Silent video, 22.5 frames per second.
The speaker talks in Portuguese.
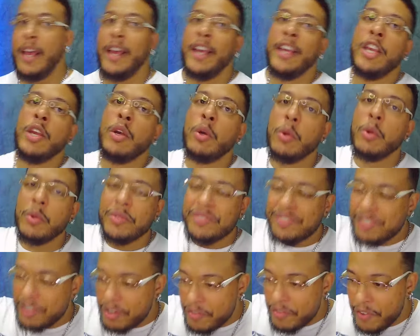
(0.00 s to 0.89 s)

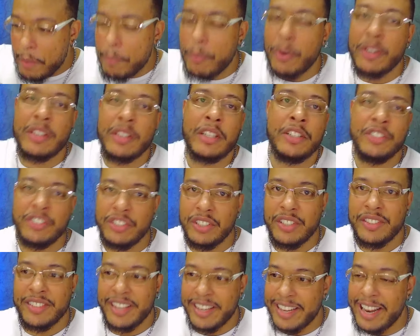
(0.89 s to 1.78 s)
Inclusive é importante
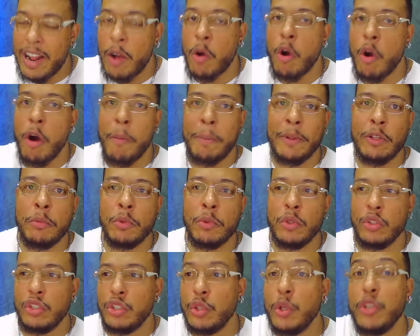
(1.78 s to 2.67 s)
dizer que na Copa do Mundo de
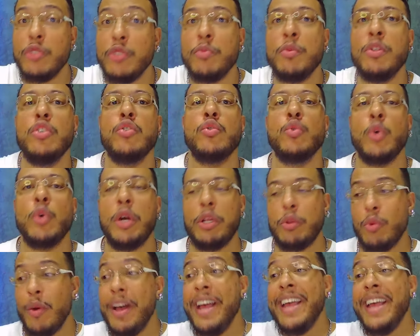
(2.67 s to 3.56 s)
2018,
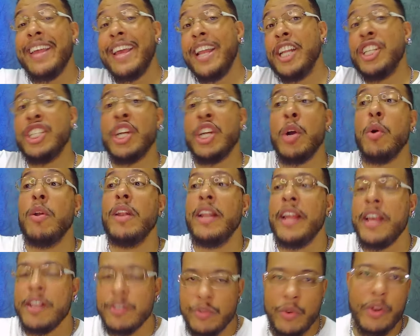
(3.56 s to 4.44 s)
que ele chegou
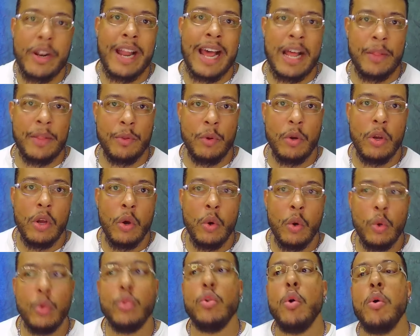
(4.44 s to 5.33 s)
lesionado, o
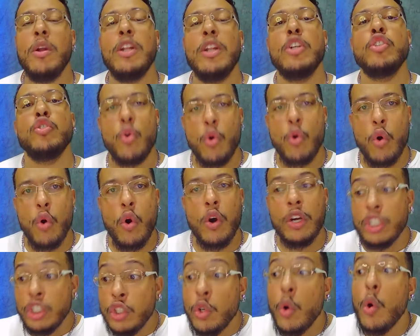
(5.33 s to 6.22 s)
Douglas jogou e
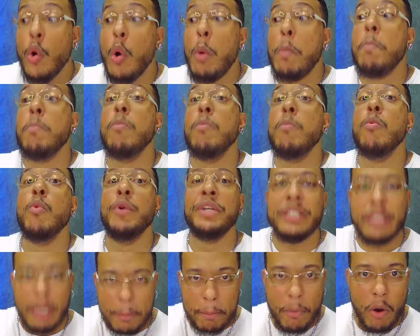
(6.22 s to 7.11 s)
jogou muita
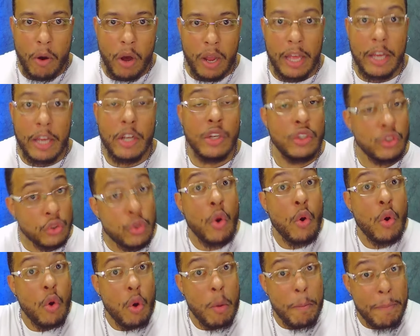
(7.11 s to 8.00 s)
bola,
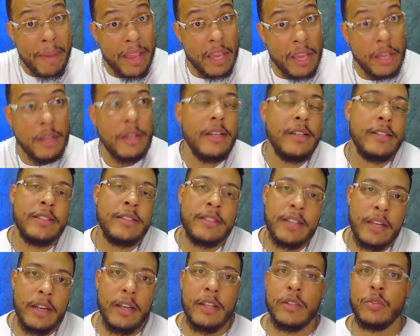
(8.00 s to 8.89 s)
jogou bem, sem
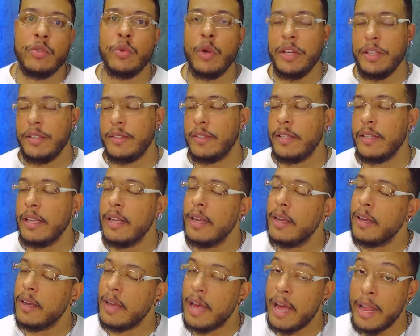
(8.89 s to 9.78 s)
lesões
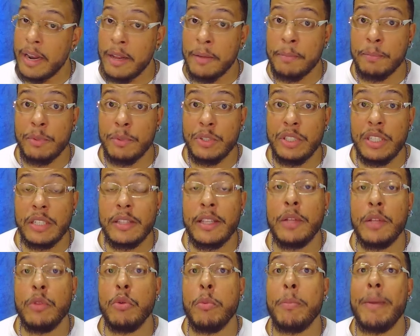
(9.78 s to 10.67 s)
Cara, podia ter
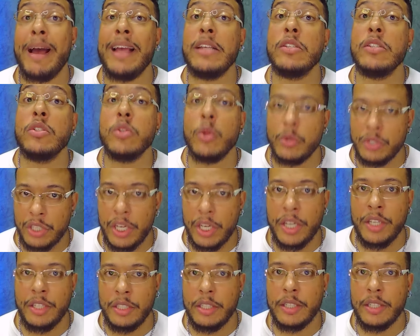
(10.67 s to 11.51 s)
ido mais longe ainda.